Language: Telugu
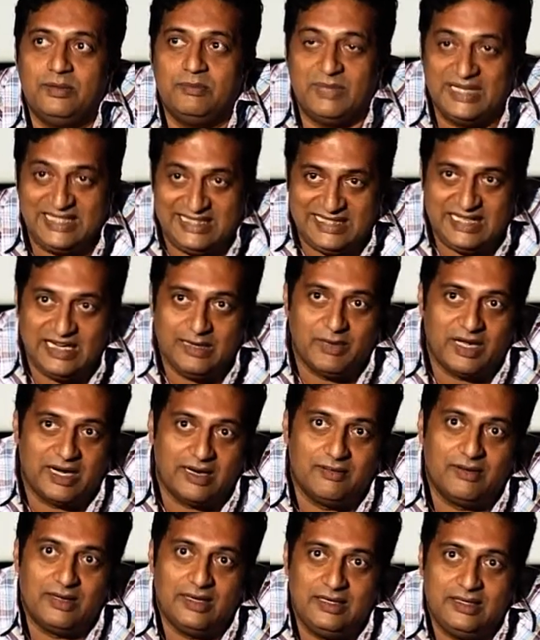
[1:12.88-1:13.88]
మంచి సినిమా
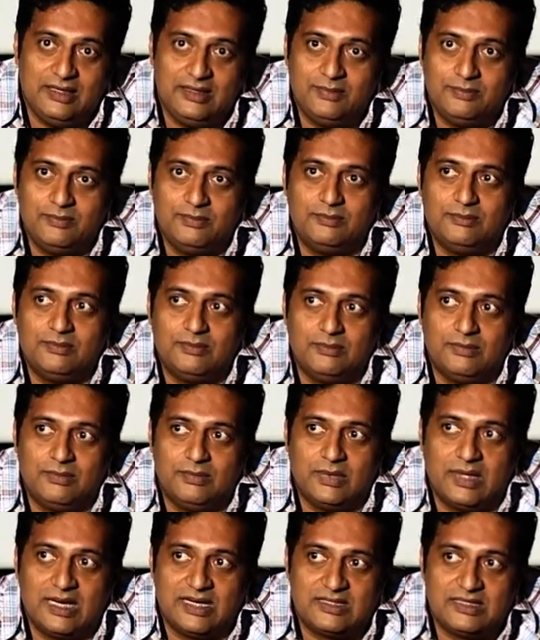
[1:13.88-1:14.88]
రావాలి
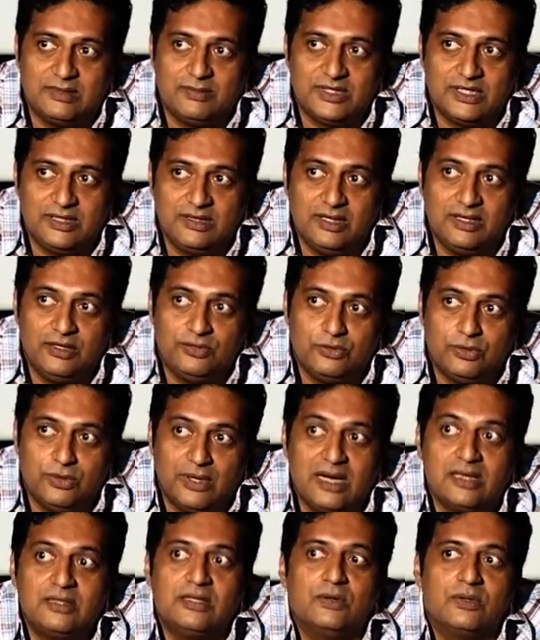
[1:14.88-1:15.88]
రాష్ట్రం నుంచి తిరిగి
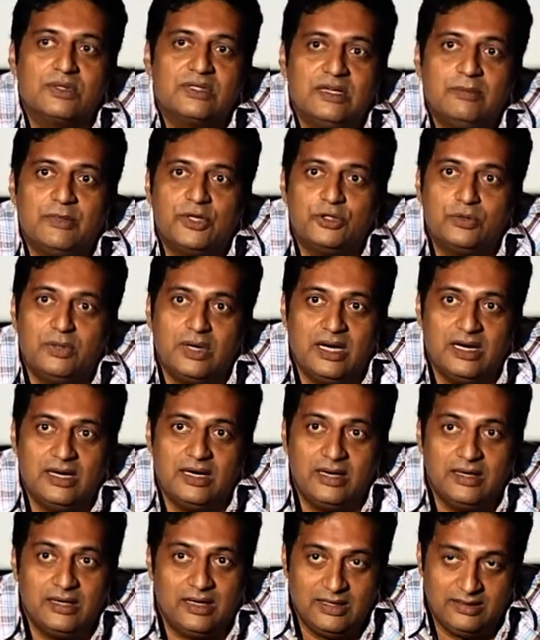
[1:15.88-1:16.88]
చూడాల్సిన ఒక సినిమా
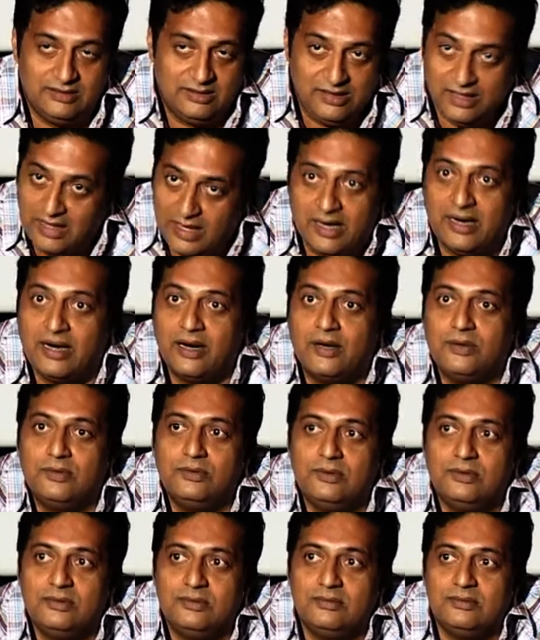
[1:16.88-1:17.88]
చూడాలని తీయాలన్నారు
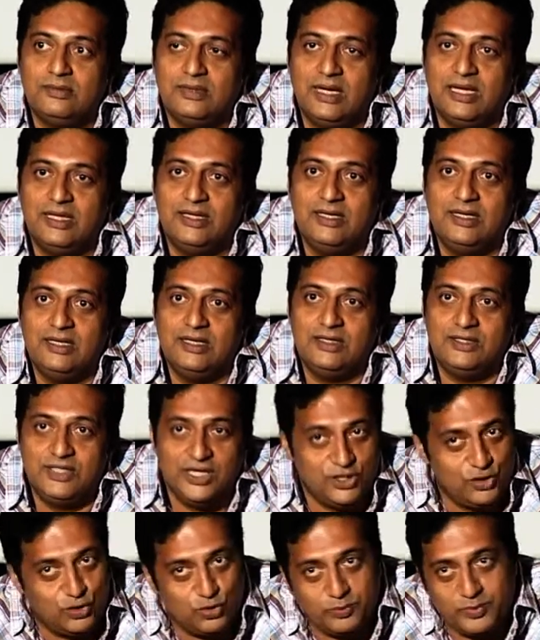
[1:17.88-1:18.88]
అది
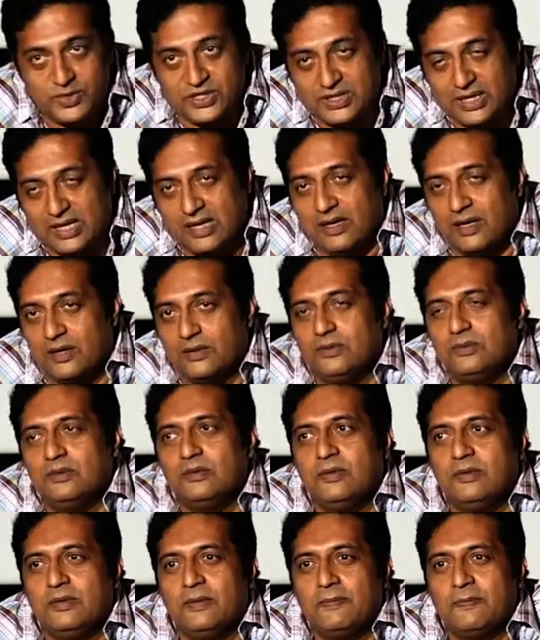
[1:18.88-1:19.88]
చేసి చూపించారన్నారు
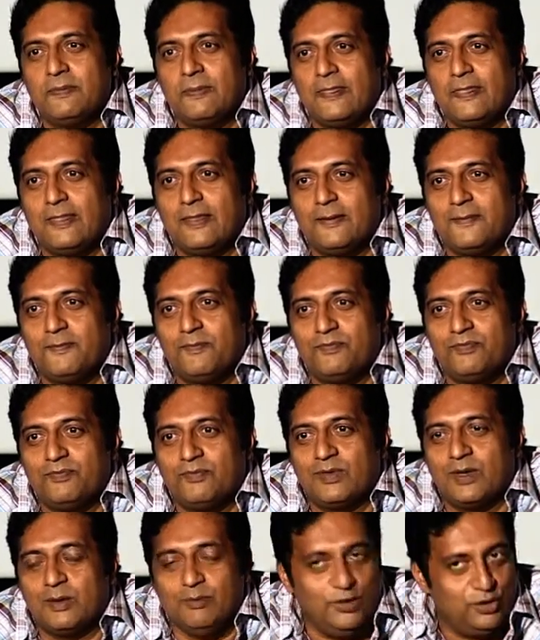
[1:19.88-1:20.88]

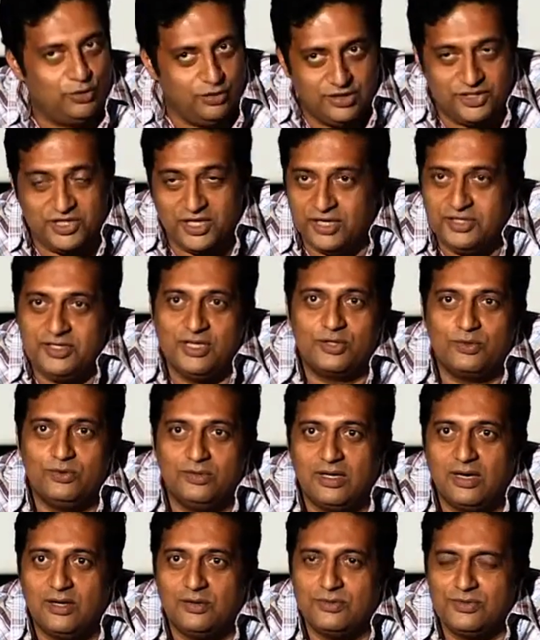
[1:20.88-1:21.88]
మీతో ఇది షేర్
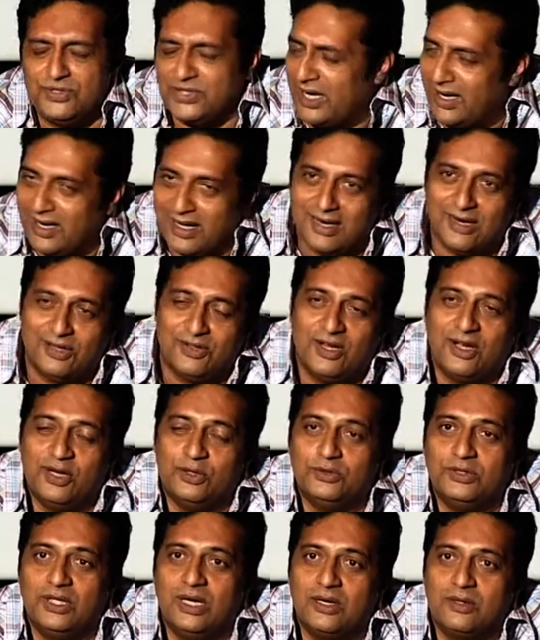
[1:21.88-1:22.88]
చేసుకుంటున్నాను చాలా ఆనందంగా
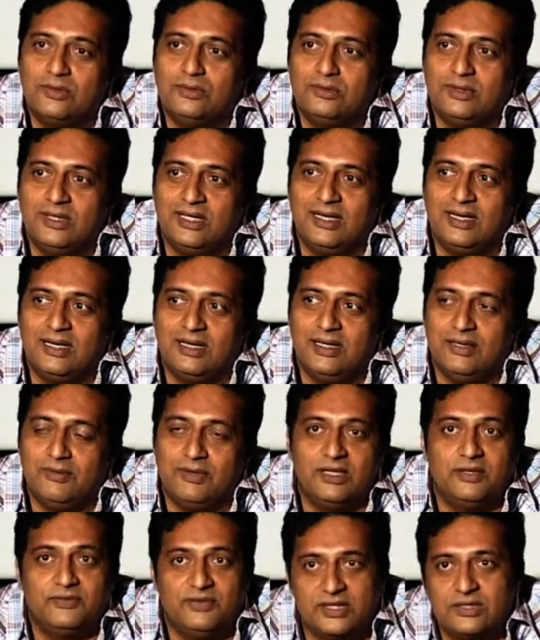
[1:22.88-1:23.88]
ఉంది నాకు ఎందుకంటే
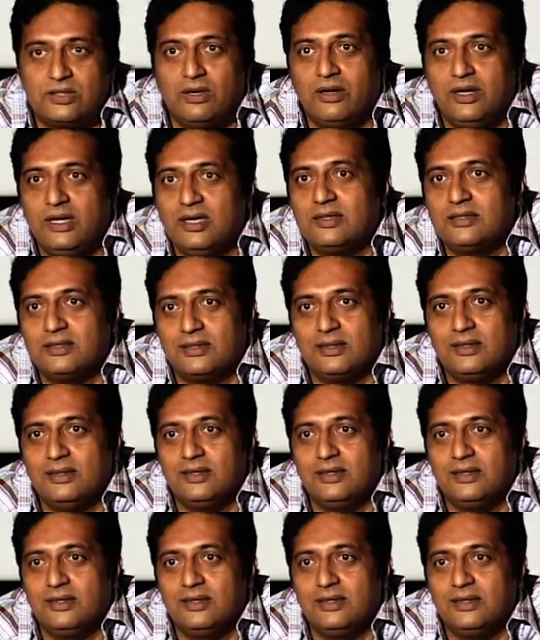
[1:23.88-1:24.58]
దేవర్ ద ఫస్ట్ ఆడియన్స్